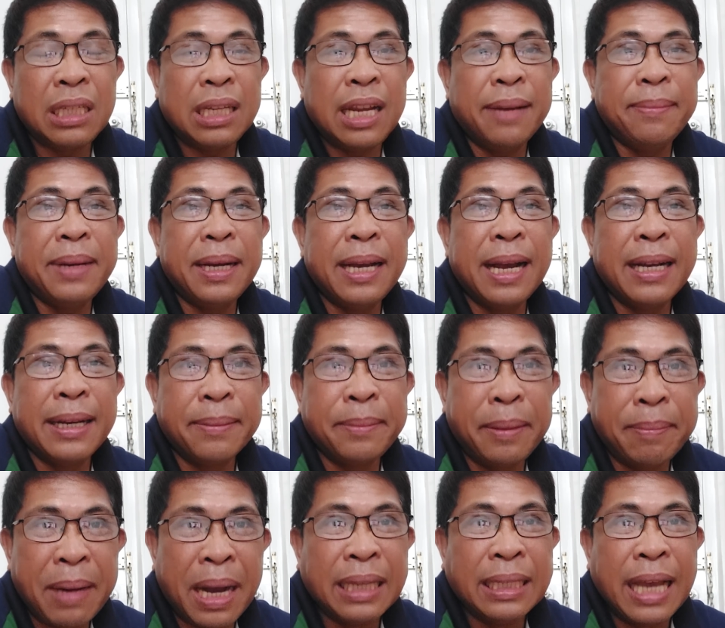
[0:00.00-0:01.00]
niya mga
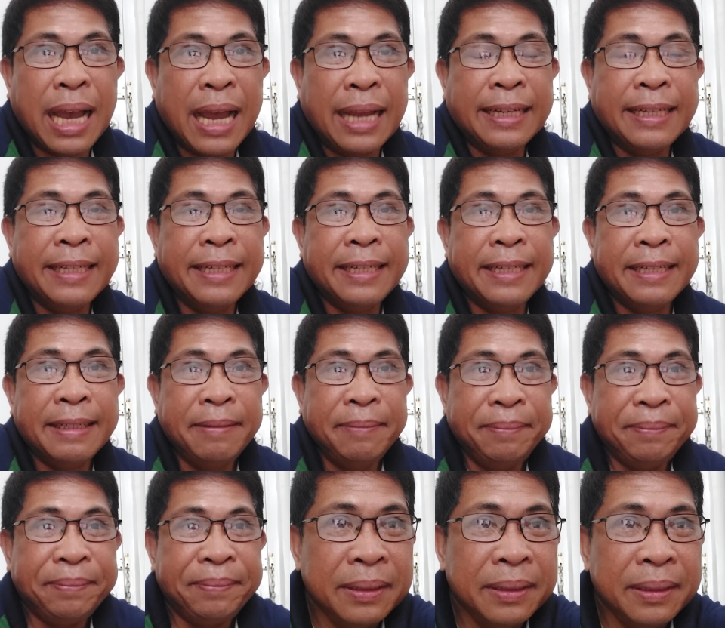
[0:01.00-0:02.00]
kababayan,
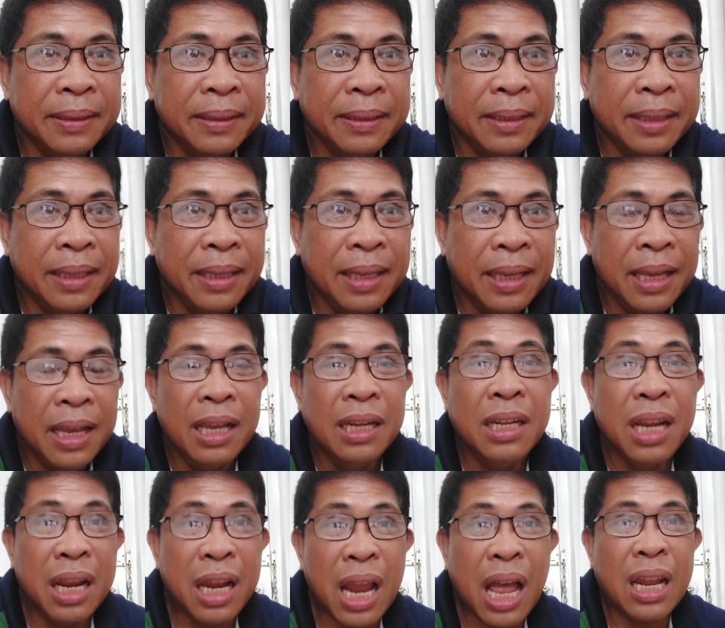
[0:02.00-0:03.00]

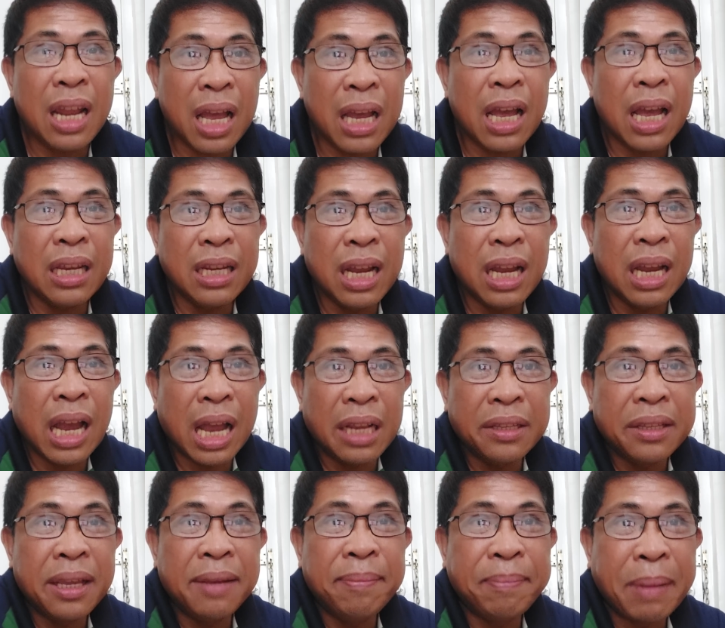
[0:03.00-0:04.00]
nilalagay ng
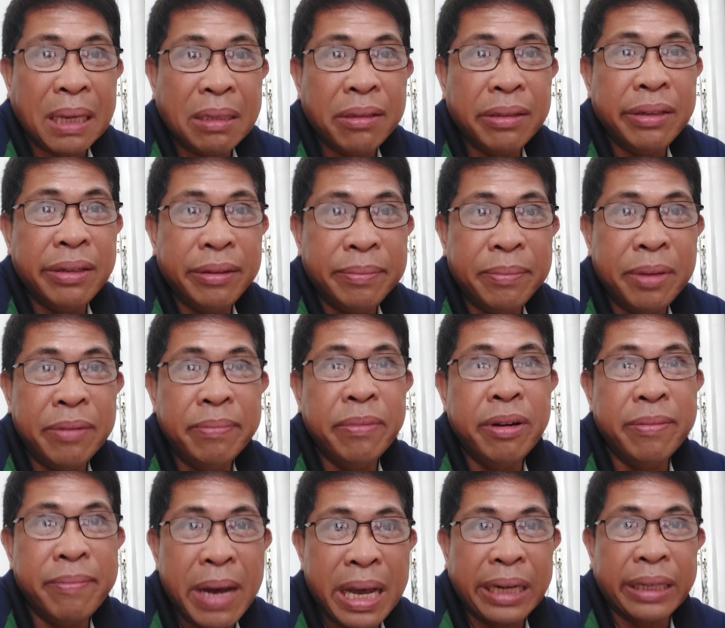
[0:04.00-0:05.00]
ating Pangulong
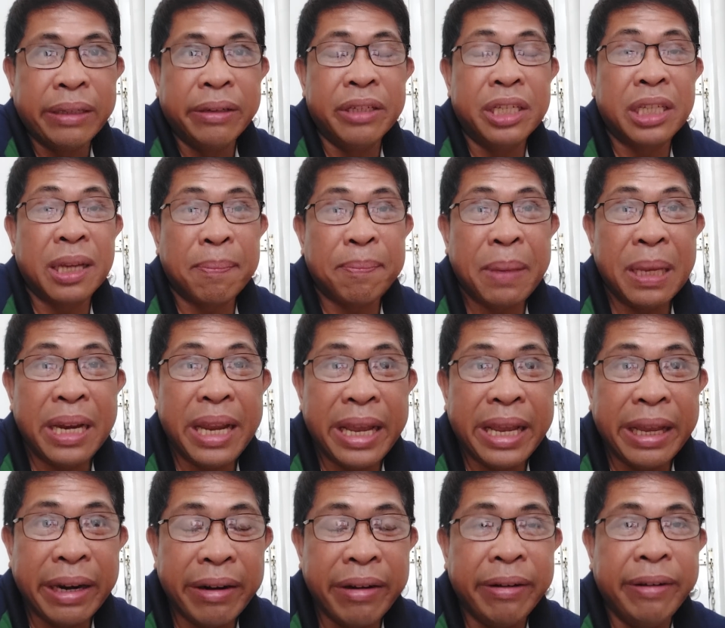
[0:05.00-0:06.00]
Bongbong Marcos sa
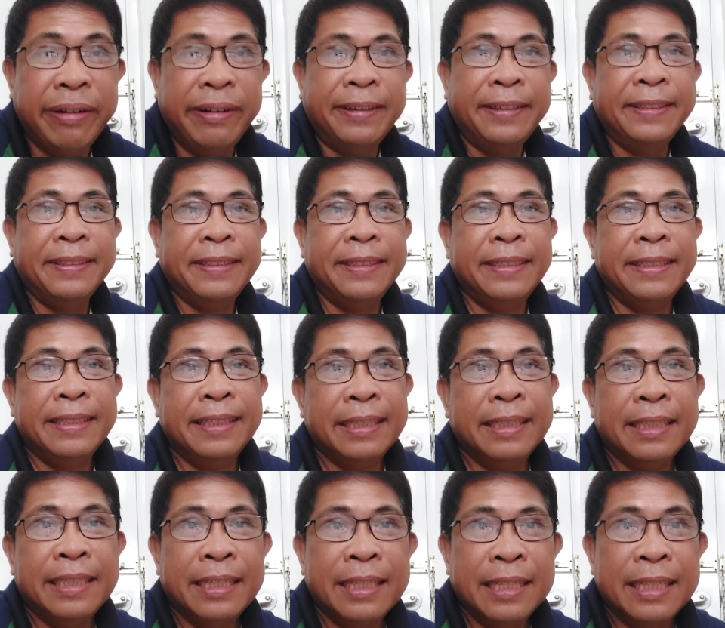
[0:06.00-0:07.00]
peligro.
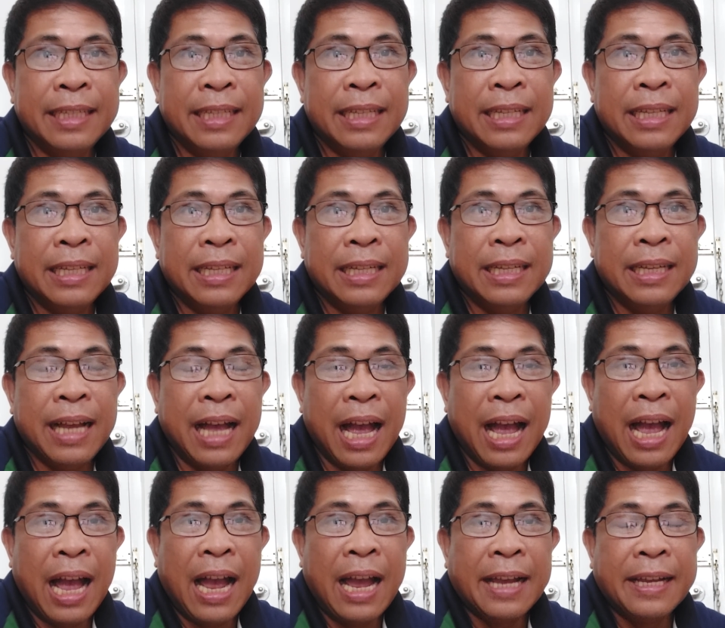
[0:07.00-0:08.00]

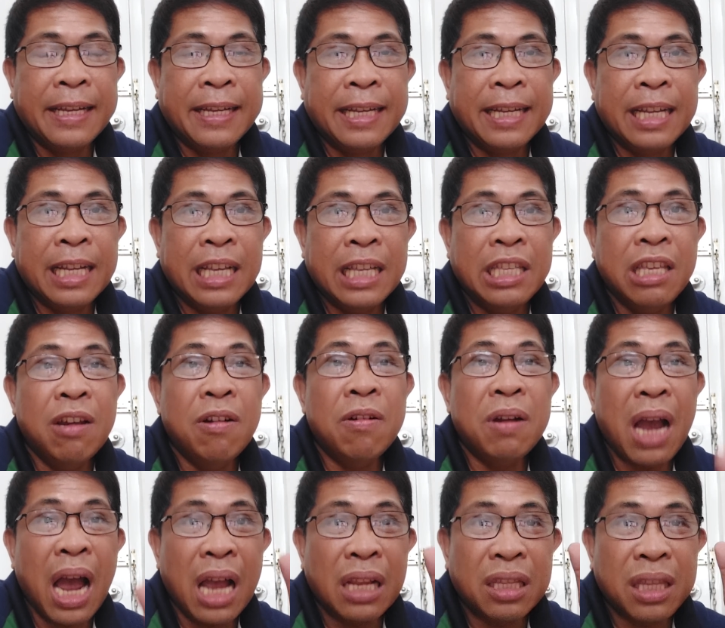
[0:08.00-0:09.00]
Ah,
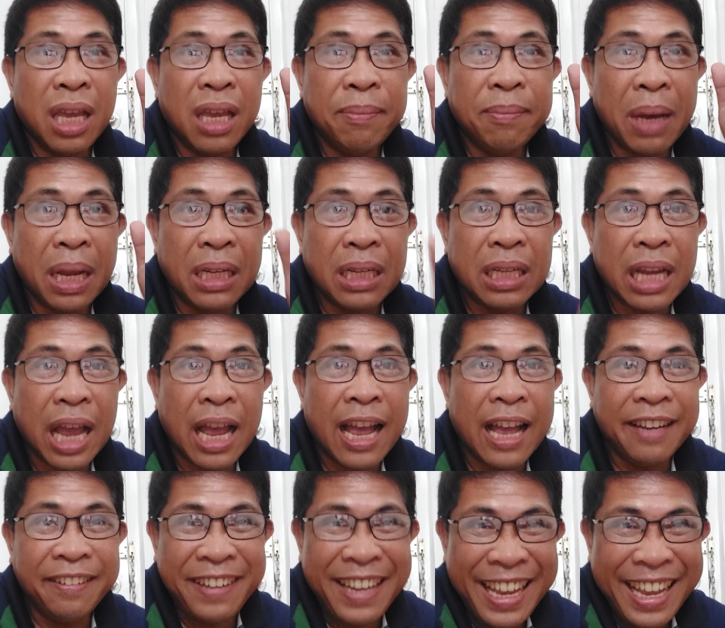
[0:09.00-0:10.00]
yung ating
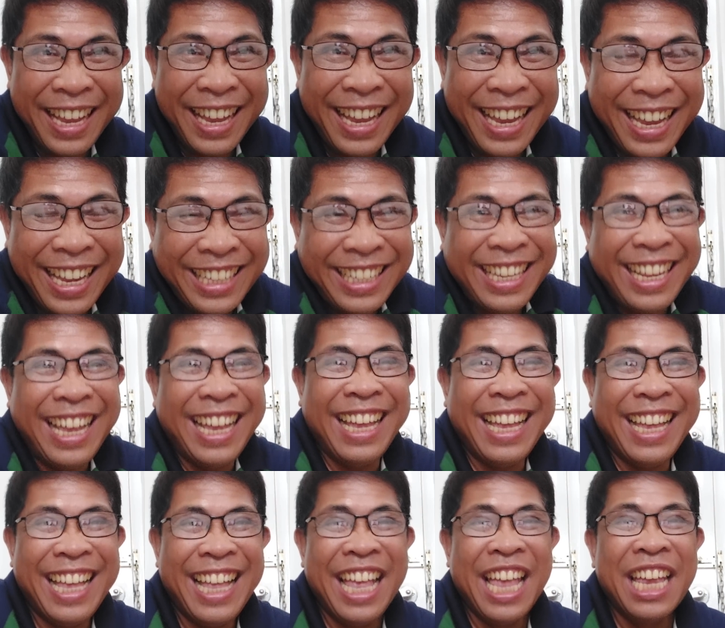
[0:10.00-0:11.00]
bansa, what?
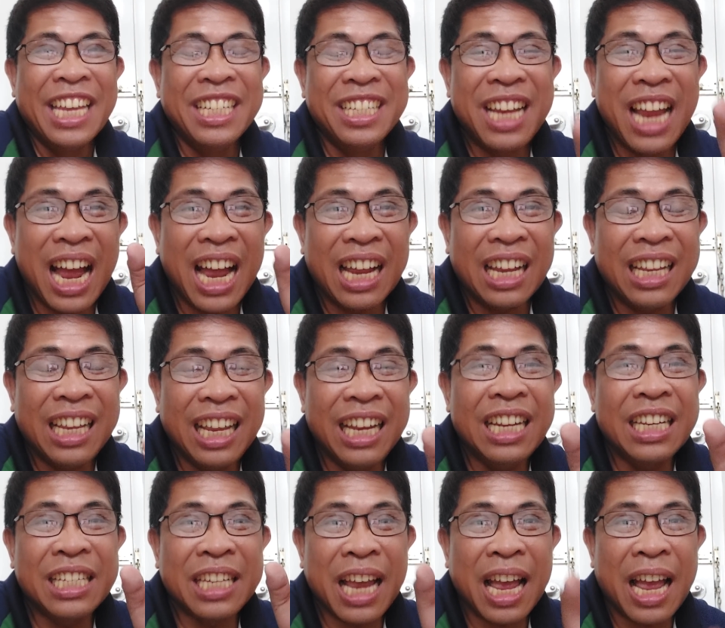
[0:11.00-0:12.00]

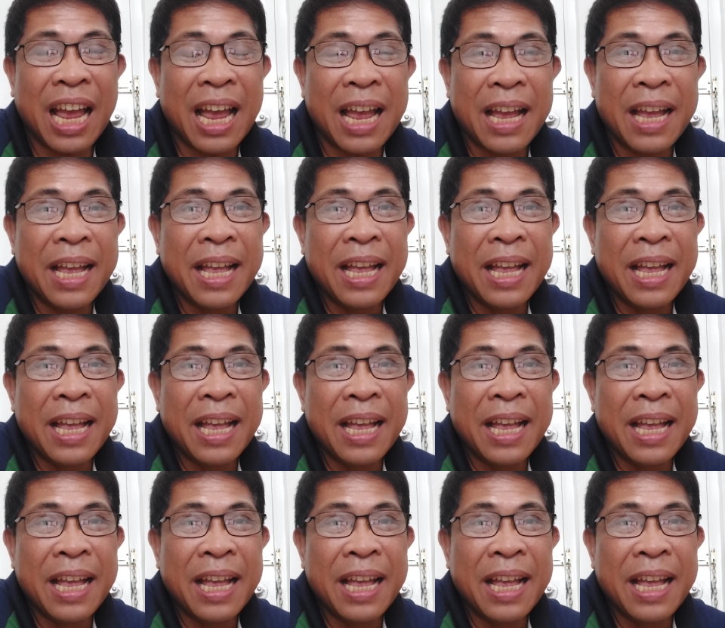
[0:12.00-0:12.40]
Dahil sa